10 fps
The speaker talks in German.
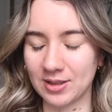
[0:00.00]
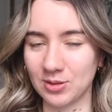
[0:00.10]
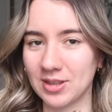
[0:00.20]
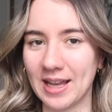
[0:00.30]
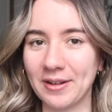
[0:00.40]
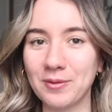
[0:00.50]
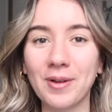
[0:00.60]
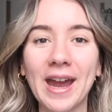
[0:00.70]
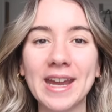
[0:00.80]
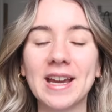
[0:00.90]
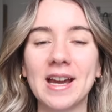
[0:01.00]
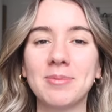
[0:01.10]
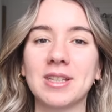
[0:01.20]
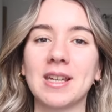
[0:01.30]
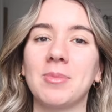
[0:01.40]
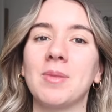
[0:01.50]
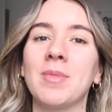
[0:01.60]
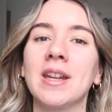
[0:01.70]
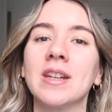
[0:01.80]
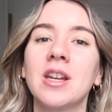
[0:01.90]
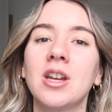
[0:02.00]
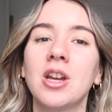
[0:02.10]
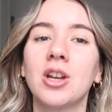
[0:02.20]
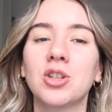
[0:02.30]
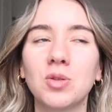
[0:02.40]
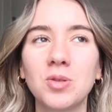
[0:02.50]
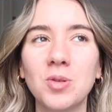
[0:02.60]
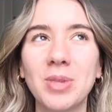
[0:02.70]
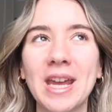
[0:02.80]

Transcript: sozusagen frei gehabt. Ich habe ja mein Studium